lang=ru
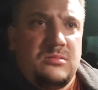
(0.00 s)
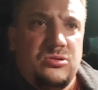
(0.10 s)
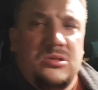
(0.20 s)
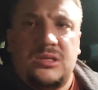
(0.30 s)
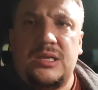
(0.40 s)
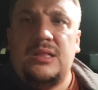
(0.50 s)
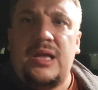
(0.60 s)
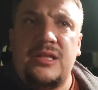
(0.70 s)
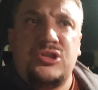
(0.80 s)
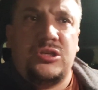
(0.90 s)
что это за
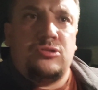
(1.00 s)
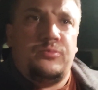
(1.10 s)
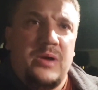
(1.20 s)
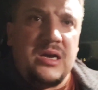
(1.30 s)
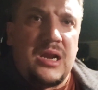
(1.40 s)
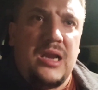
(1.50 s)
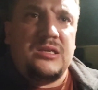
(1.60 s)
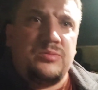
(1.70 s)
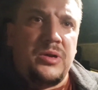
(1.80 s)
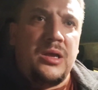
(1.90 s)
онлайн жизнь? Ну,
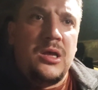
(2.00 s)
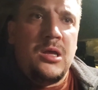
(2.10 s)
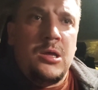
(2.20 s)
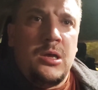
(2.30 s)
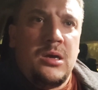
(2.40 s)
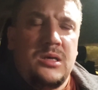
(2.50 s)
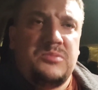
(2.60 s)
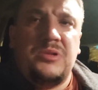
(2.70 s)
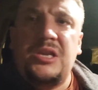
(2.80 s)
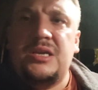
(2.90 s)
поигрались мы.
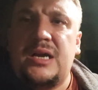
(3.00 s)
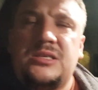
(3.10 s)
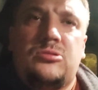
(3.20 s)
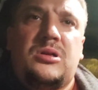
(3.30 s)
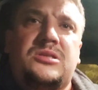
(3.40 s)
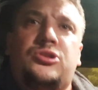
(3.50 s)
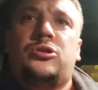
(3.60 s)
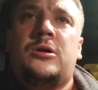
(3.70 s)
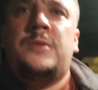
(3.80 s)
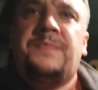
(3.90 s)
Смотрите, какая ситуация
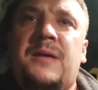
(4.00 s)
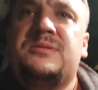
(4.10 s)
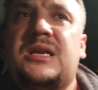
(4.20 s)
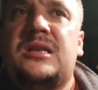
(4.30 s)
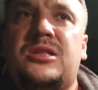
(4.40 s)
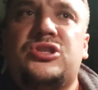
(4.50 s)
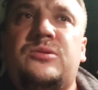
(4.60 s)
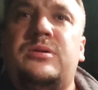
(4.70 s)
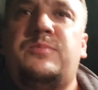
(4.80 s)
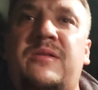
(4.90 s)
еще. Обязательно должны
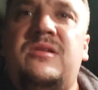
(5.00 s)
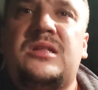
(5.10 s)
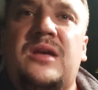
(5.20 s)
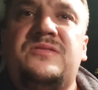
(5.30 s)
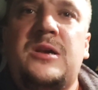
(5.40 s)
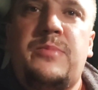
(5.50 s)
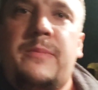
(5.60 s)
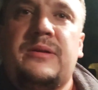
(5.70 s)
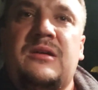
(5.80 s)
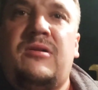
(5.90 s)
быть привитые все
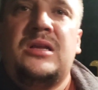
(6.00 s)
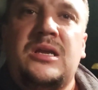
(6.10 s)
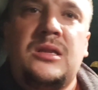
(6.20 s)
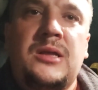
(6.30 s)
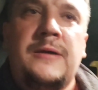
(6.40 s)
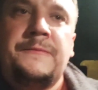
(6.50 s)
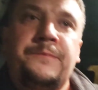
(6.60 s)
преподаватели, да.